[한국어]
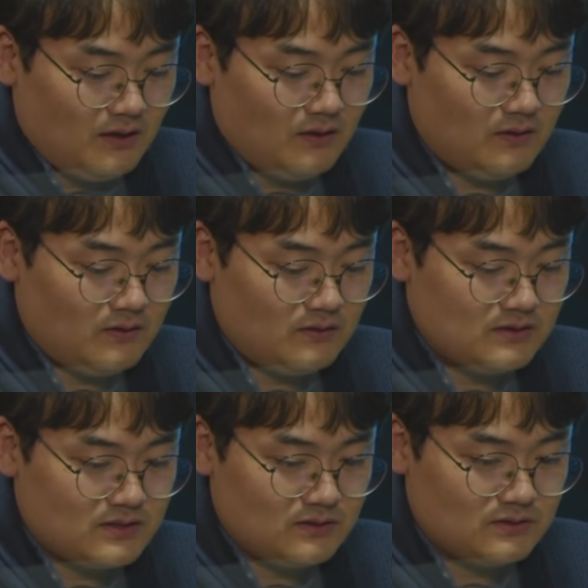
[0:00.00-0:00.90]
어,
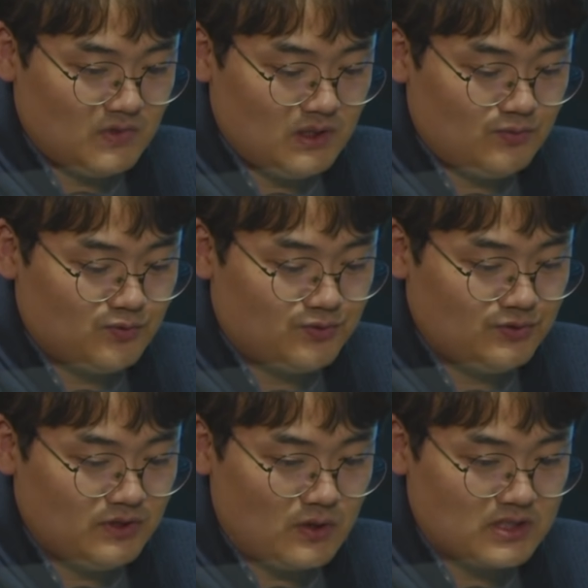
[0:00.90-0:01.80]
그래서 이
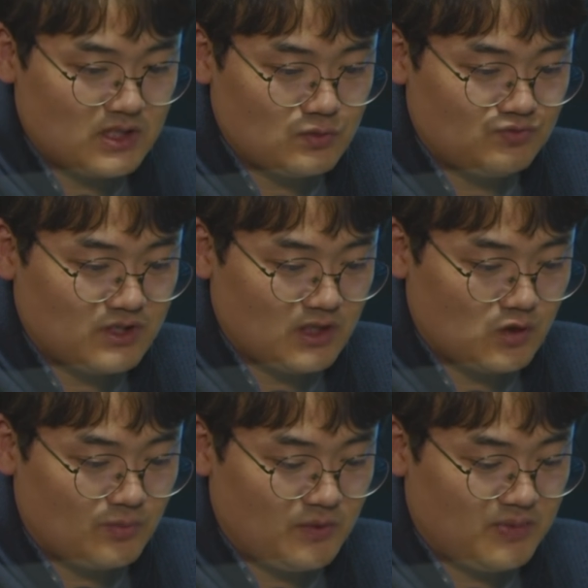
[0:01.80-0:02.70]
부분이 굉장히 좀 문제가
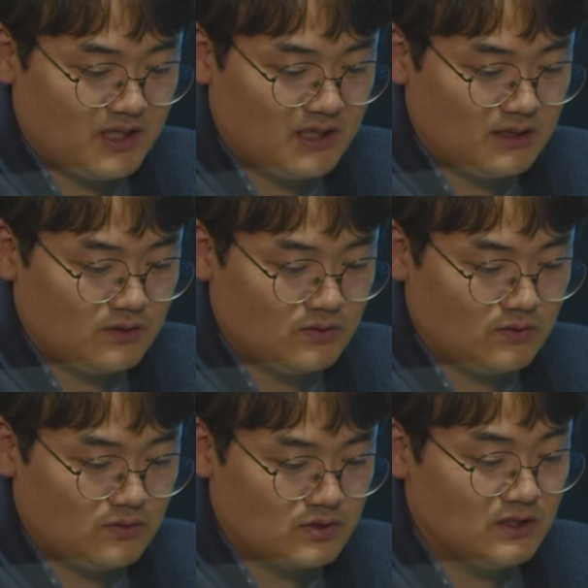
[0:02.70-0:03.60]
됐고
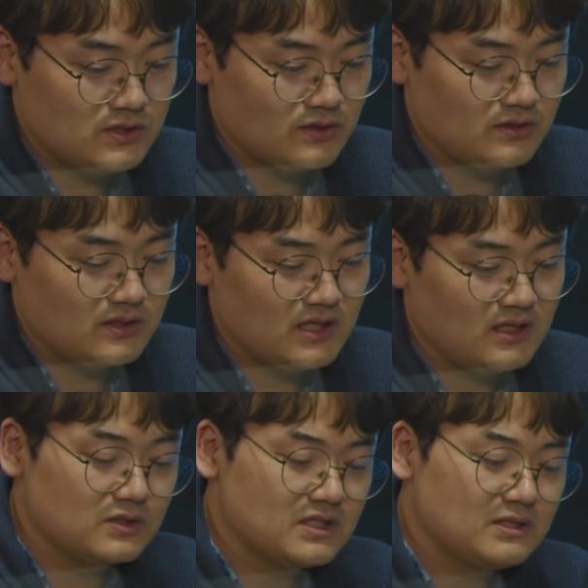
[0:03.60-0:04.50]
비판도
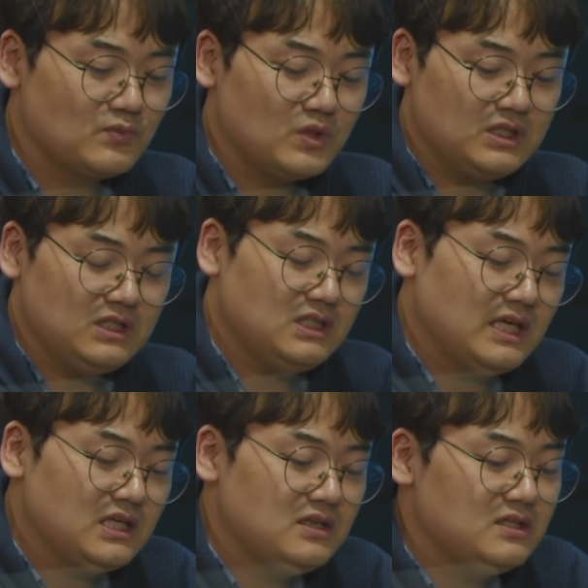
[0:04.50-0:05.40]
이어졌는데 어쨌든 뭐 이
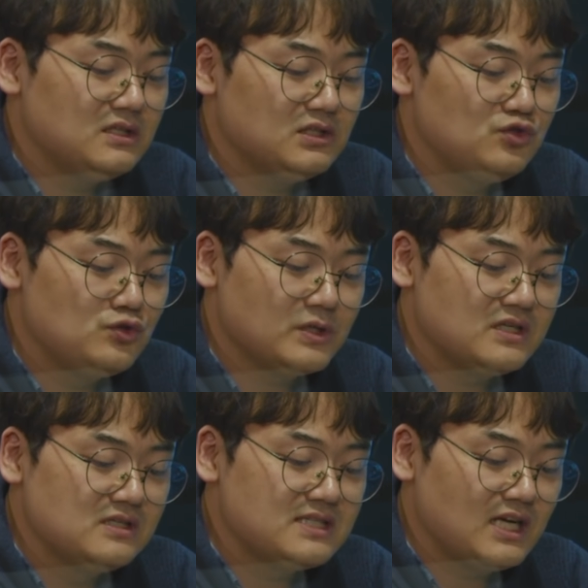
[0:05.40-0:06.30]
얘기는 그
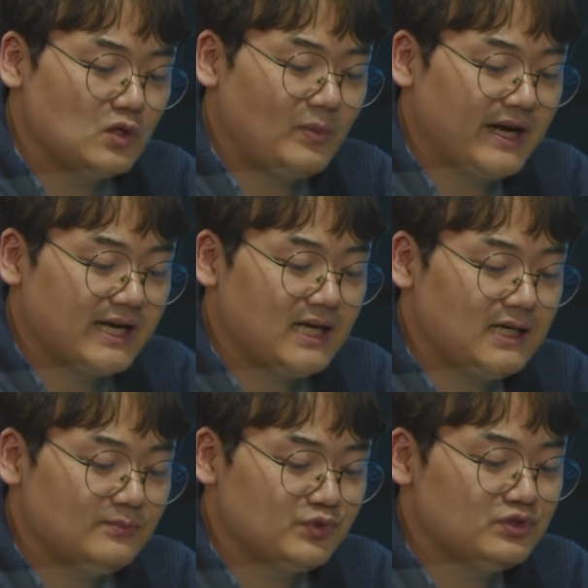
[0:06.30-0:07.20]
유족의 의사에도
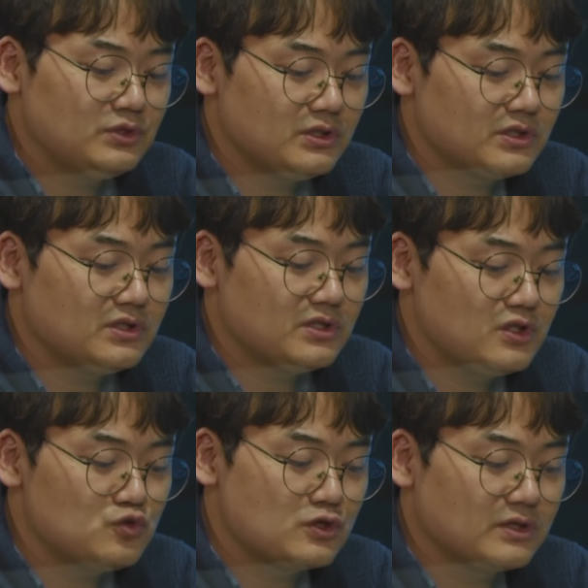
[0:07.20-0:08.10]
반할 뿐더러
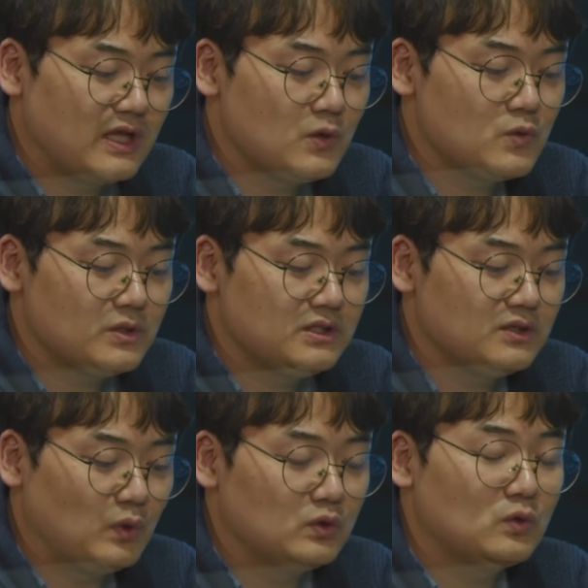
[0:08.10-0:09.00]
이 유서
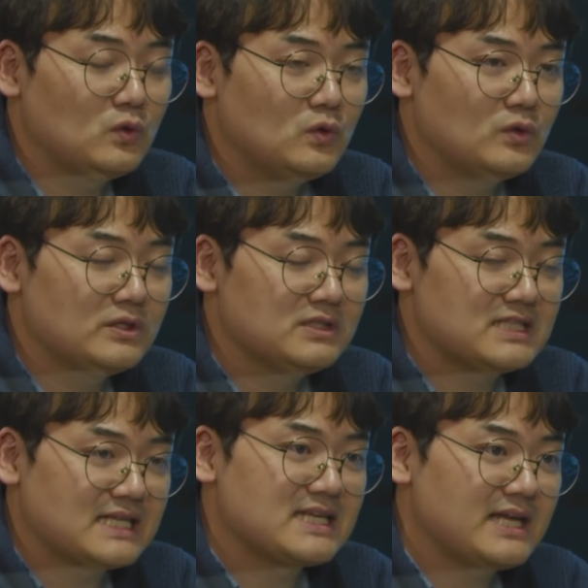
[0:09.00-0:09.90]
내용을 보도를
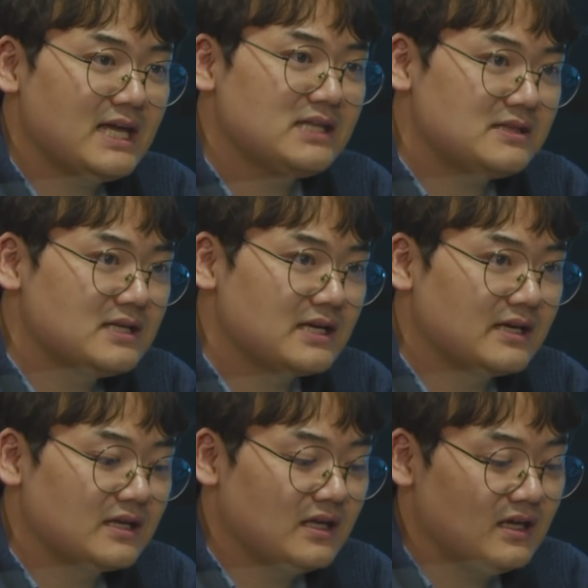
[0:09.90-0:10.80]
자제를 해야
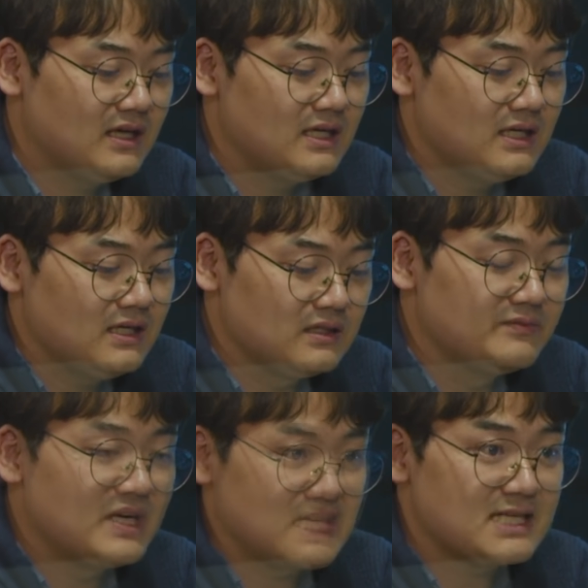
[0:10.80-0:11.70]
된다라는 게
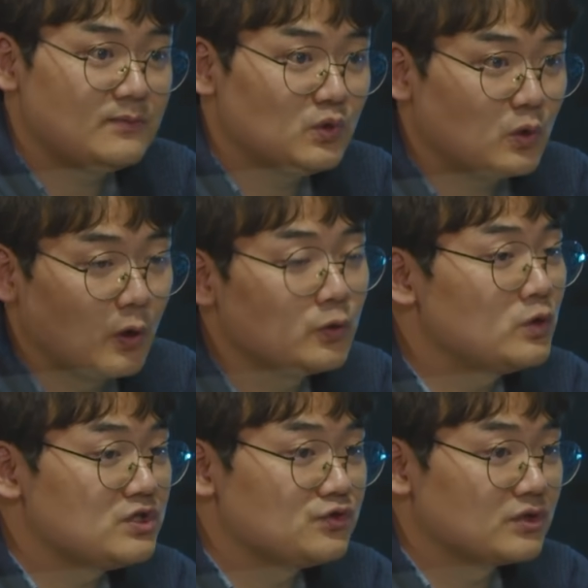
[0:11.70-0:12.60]
이른바 자살 보도
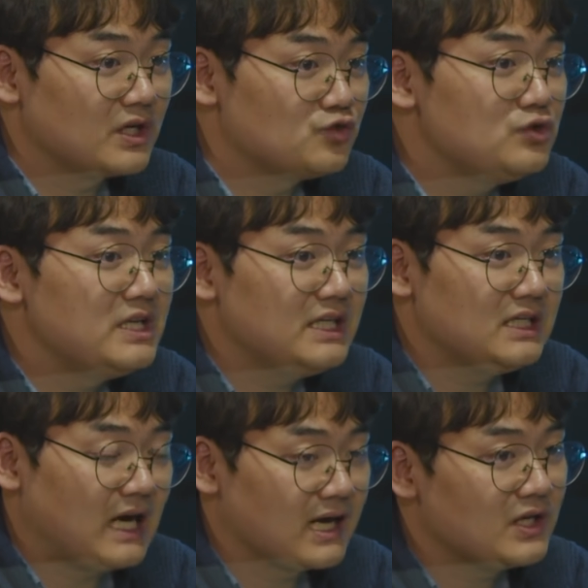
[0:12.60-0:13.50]
권고 기준, 그러니까 그쵸. 윤리
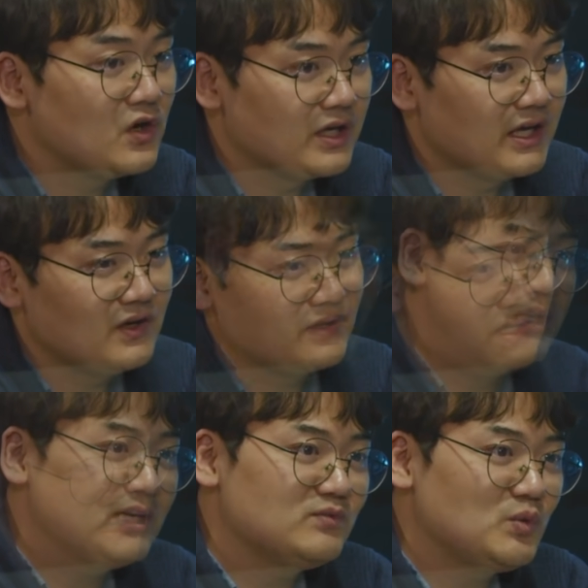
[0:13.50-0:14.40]
그렇죠. 강령이에요.
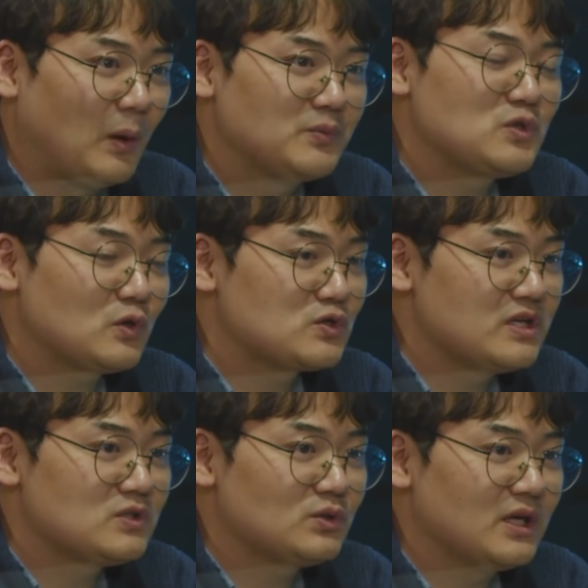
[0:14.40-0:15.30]
다른 뭐 법적으로
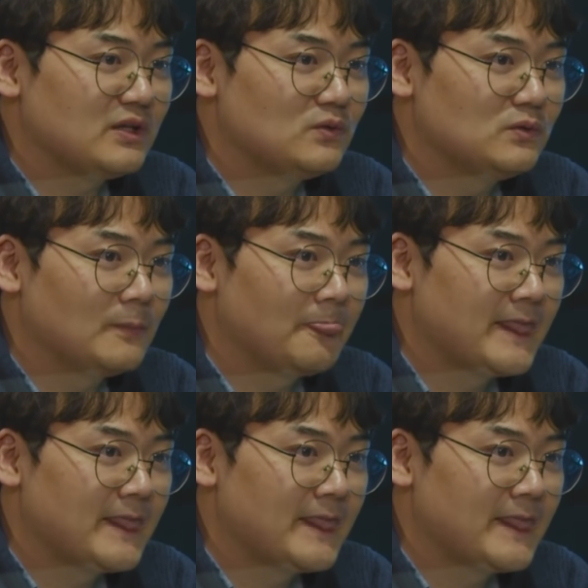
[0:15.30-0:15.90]
정해진 것도 아니고